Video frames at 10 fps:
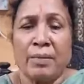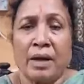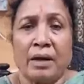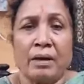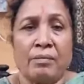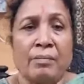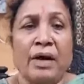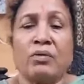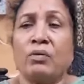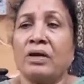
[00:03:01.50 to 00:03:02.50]
मैं
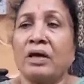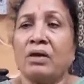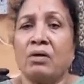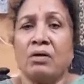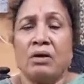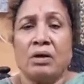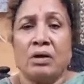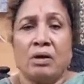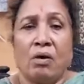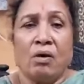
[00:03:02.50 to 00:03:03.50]
बैठूंगी
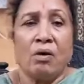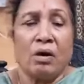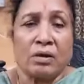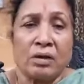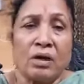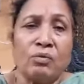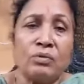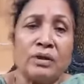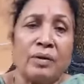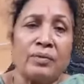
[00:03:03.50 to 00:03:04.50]
और
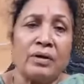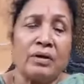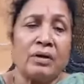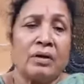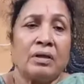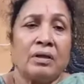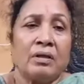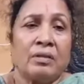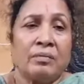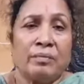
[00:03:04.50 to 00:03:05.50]
कंकु देवी
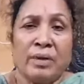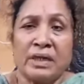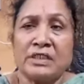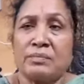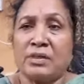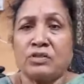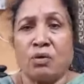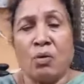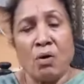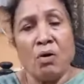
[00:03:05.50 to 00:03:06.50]
मेरे समक्ष
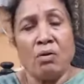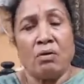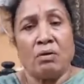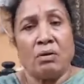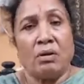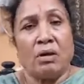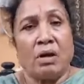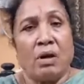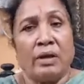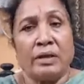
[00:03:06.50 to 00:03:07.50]
हों
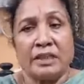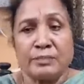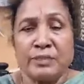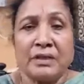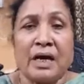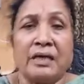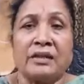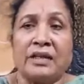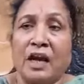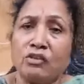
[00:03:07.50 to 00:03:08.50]
एसपी का
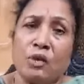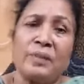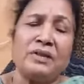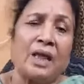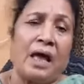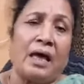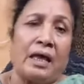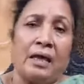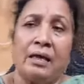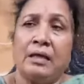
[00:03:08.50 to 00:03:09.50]
ये दायित्व बनता
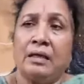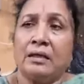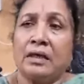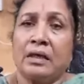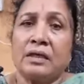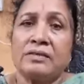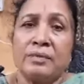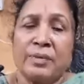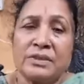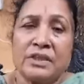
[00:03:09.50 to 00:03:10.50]
है कि
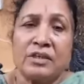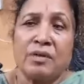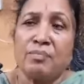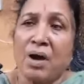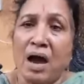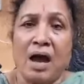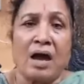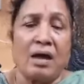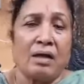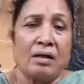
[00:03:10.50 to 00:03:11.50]
किसी बच्चे की
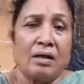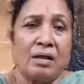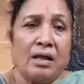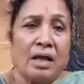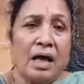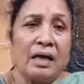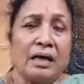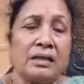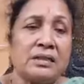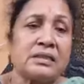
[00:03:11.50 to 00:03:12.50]
माँ
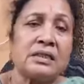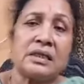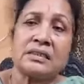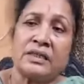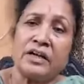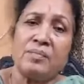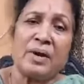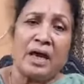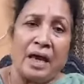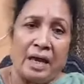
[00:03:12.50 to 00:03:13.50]
अगर किसी कस्टडी
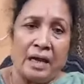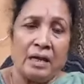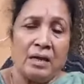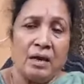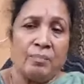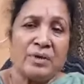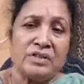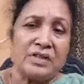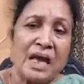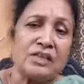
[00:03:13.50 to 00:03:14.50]
में है
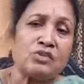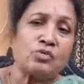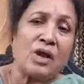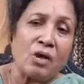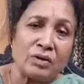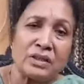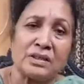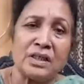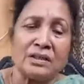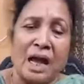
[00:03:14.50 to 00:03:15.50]
पंचायत चुनाव के
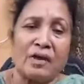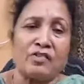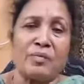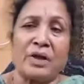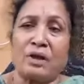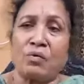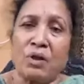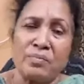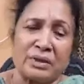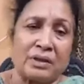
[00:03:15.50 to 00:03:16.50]
जीत हार से मेरा
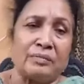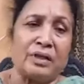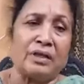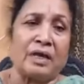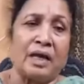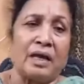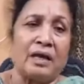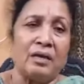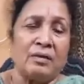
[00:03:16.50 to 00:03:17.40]
कोई मतलब नहीं है